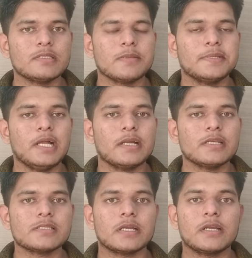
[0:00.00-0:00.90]
व समिधा
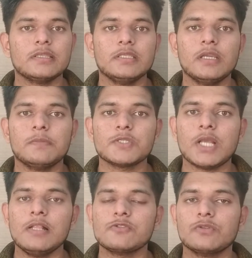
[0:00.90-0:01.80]
की संगति एक
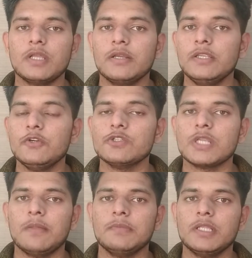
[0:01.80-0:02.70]
विशाल शुद्ध अग्नि को
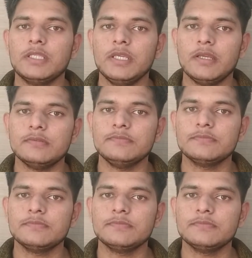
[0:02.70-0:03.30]
जन्म देती है